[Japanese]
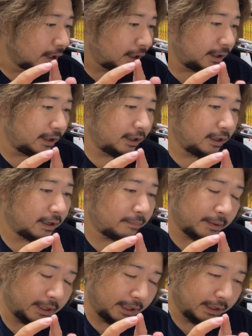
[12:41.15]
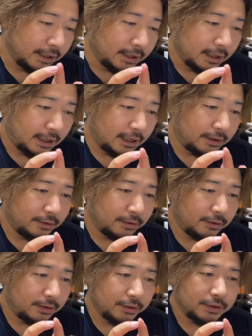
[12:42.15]
えー、やっぱり、あ
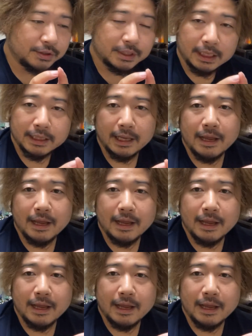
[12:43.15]
の、43年